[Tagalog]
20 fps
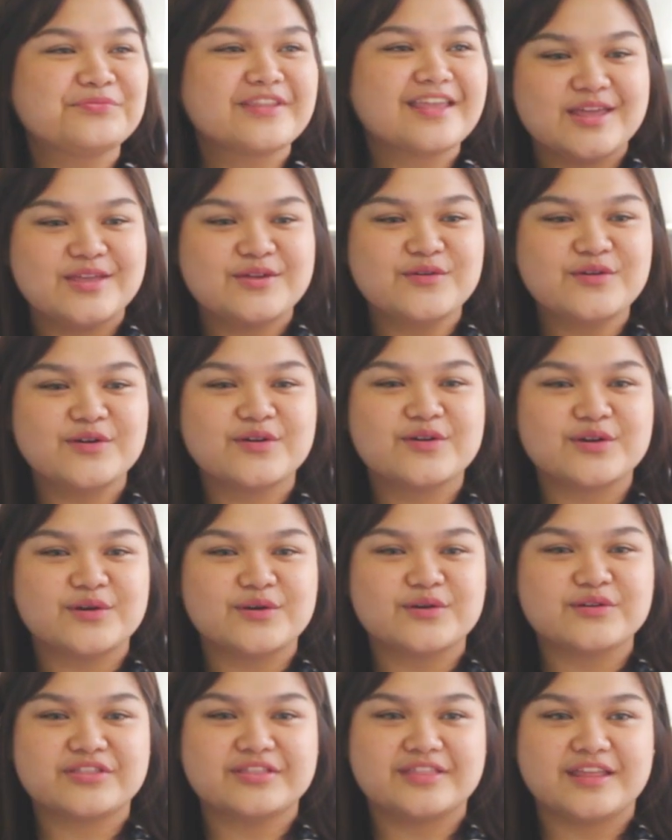yung
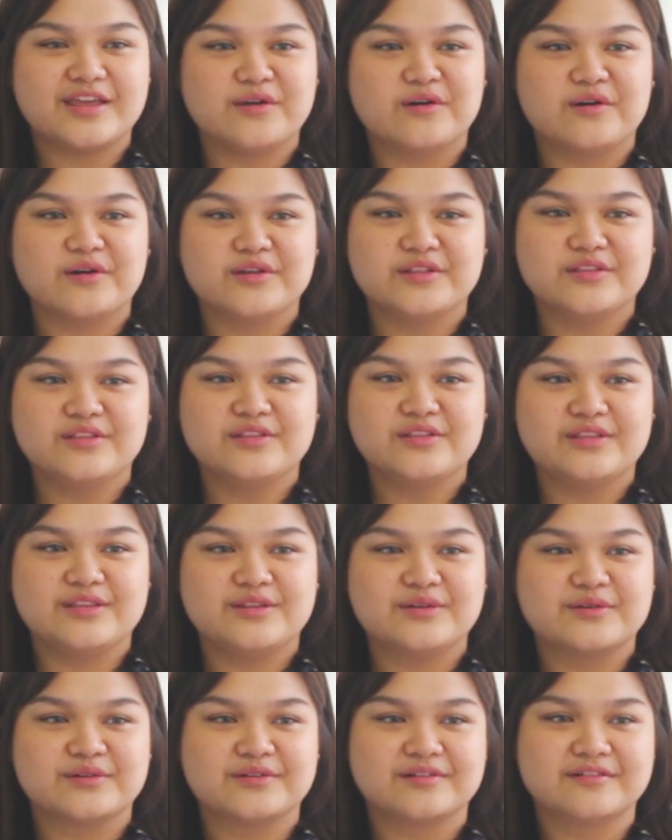growth na yon
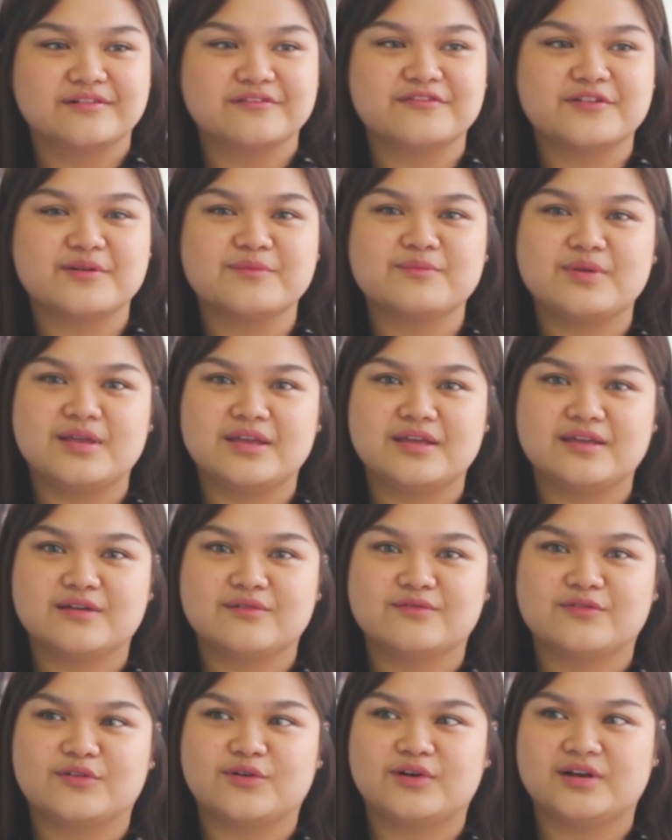yung from being
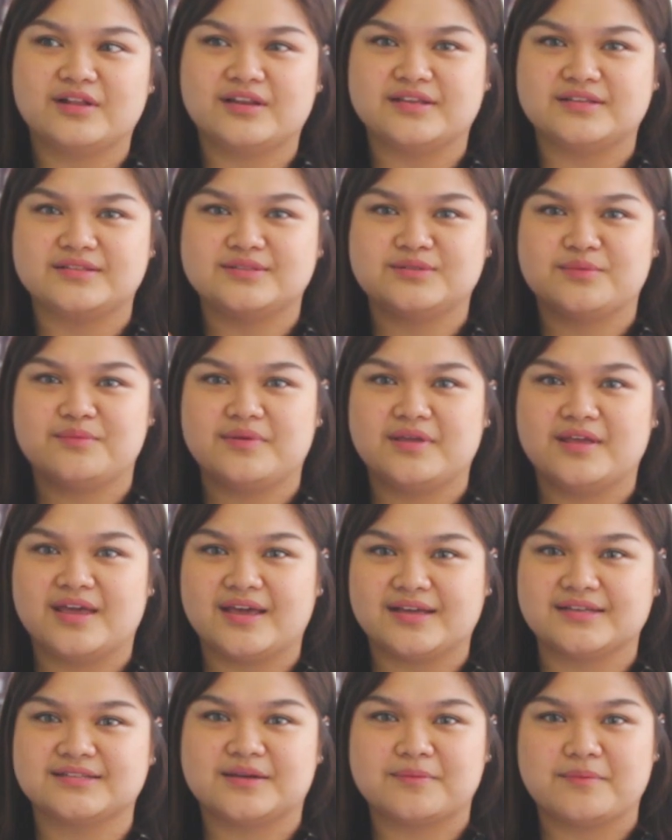a vocalist to being
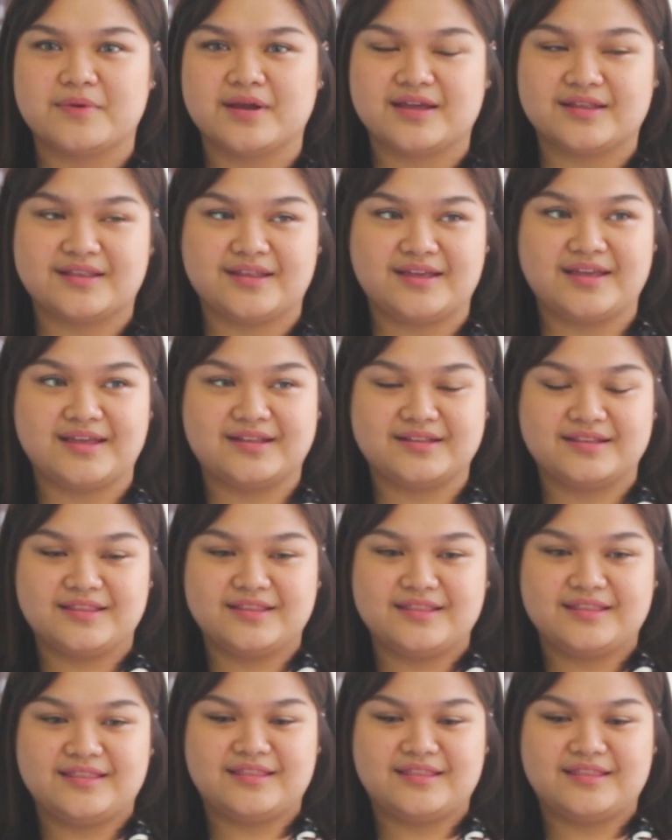exec marketing head,